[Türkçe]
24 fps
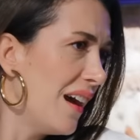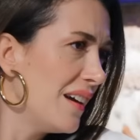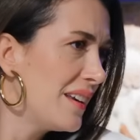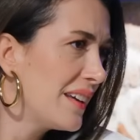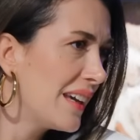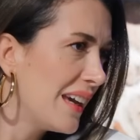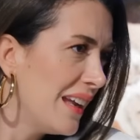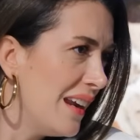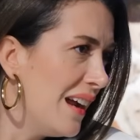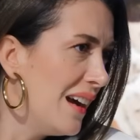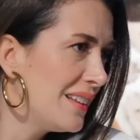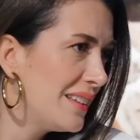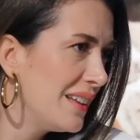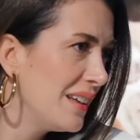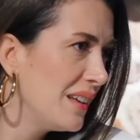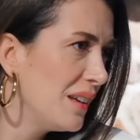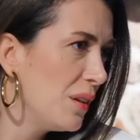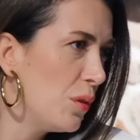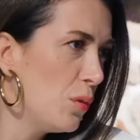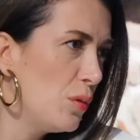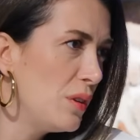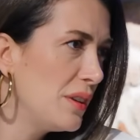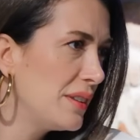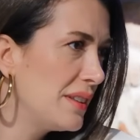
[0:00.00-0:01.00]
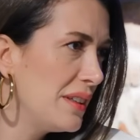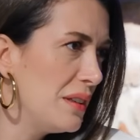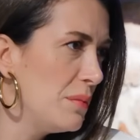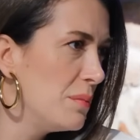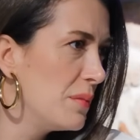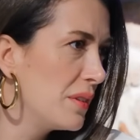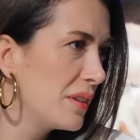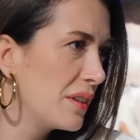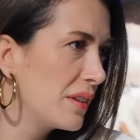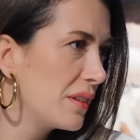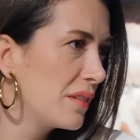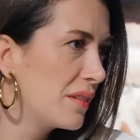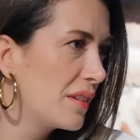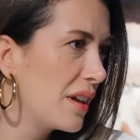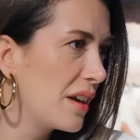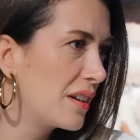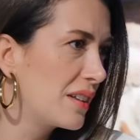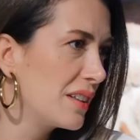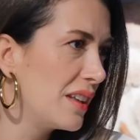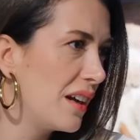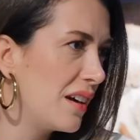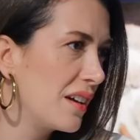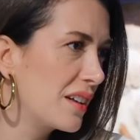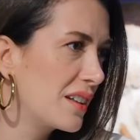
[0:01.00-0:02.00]
genelde öyle değil mi
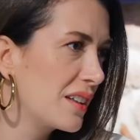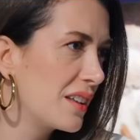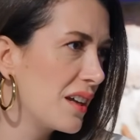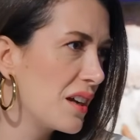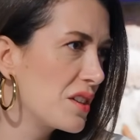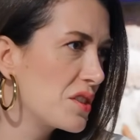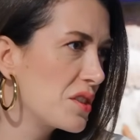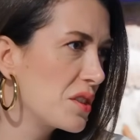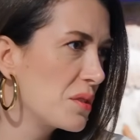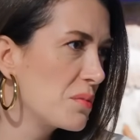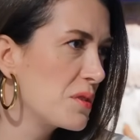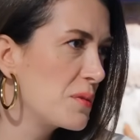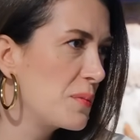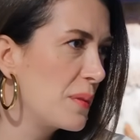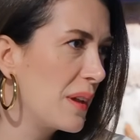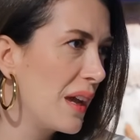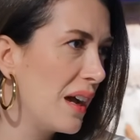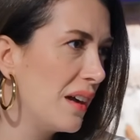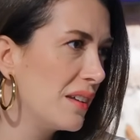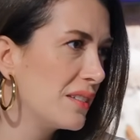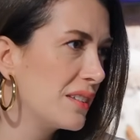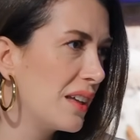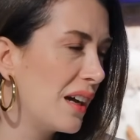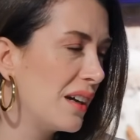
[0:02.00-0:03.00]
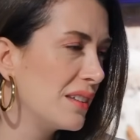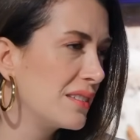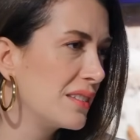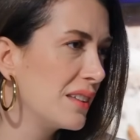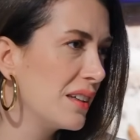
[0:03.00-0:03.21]
yakın arkadaşlarımız bir yandan